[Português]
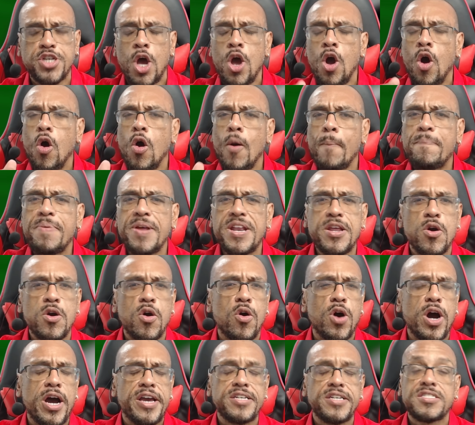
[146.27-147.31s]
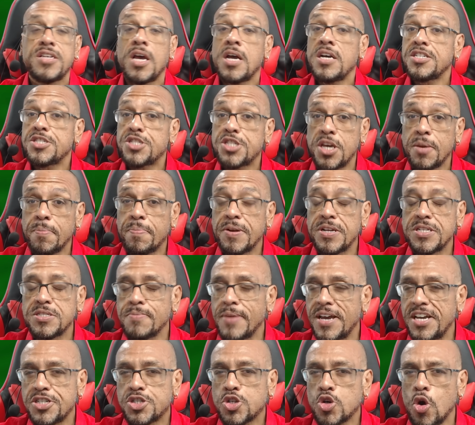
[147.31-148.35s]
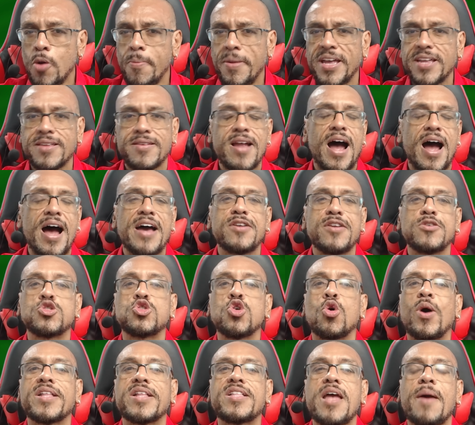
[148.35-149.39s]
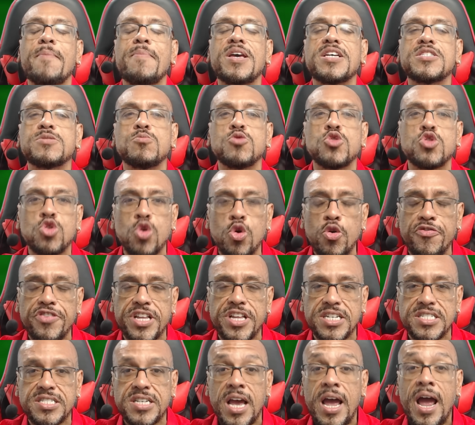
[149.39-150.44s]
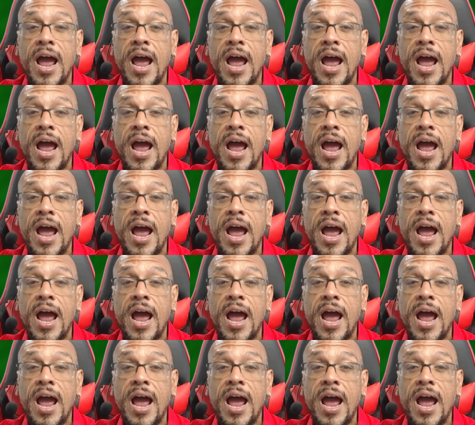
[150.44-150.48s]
opiniões, simplesmente comentários ou até mesmo dúvidas